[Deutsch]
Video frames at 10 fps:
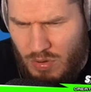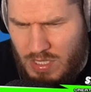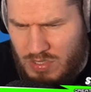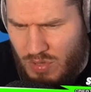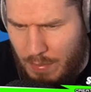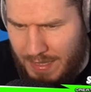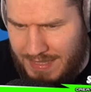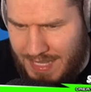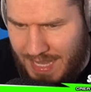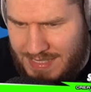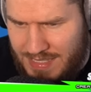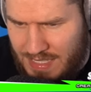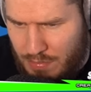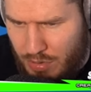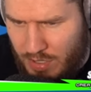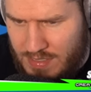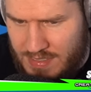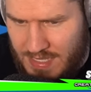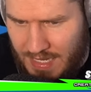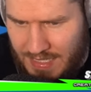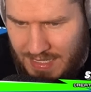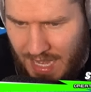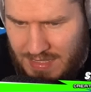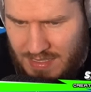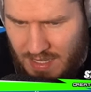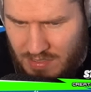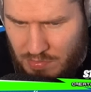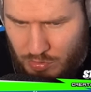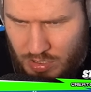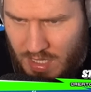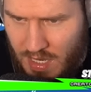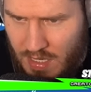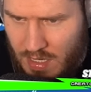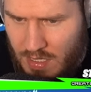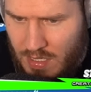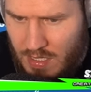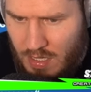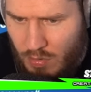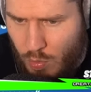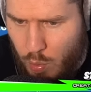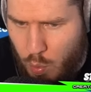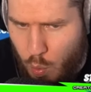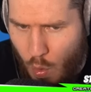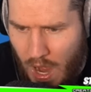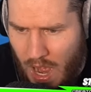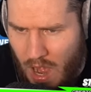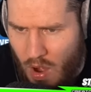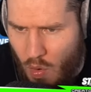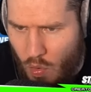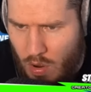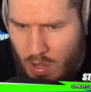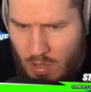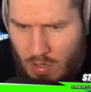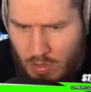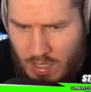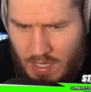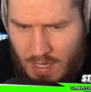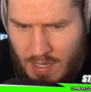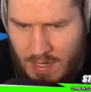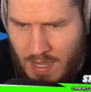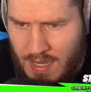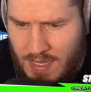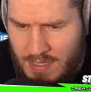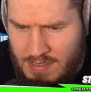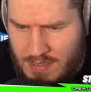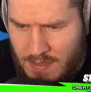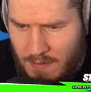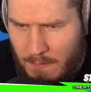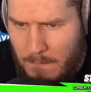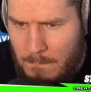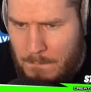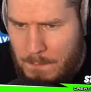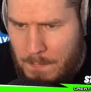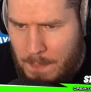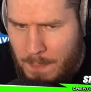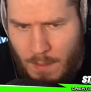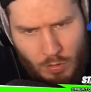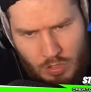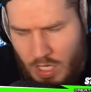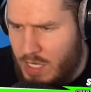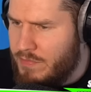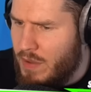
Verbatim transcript: auch nicht so. Aber das hier, Bro, das ist ja ganz, ganz brutal. Wow. Okay, nice okay, nimm